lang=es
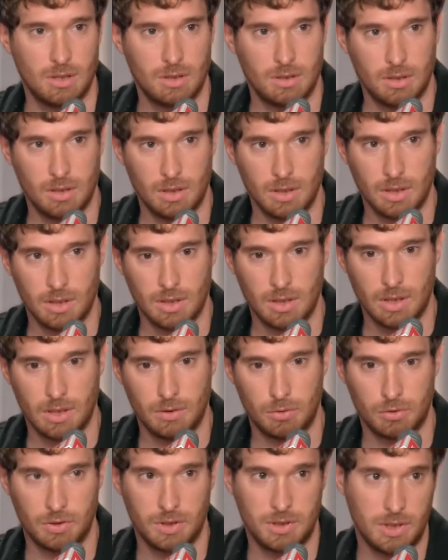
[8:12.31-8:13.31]
Eh,
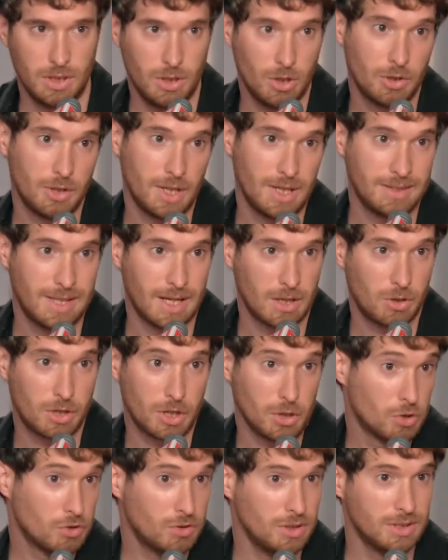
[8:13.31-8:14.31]
esos estilos del tango que
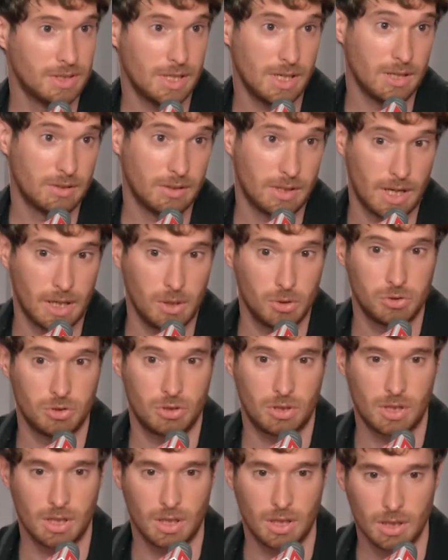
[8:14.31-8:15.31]
nos interesan. Hay
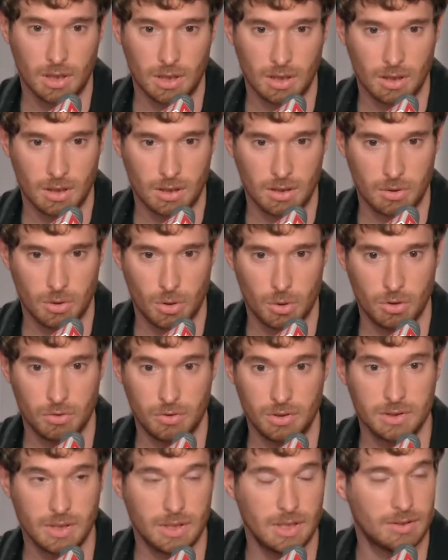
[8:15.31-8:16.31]
otros que, no nos
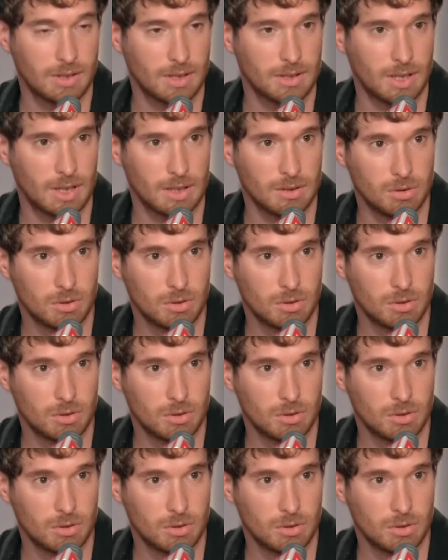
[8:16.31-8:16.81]
interesan tanto.